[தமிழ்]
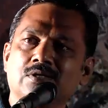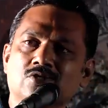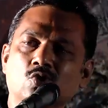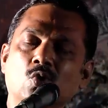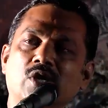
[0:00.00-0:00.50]

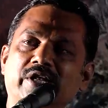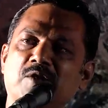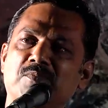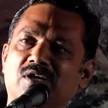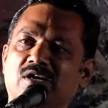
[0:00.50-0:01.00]
ஸ்னோலின்
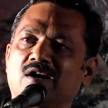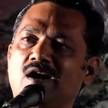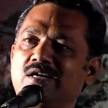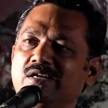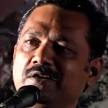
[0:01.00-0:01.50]
நம்மளுக்கு
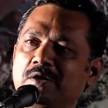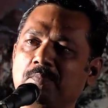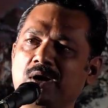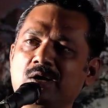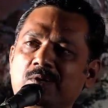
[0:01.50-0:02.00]
காட்டுகின்ற
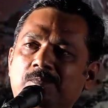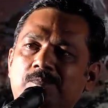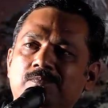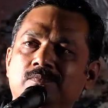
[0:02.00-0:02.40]
பாடம்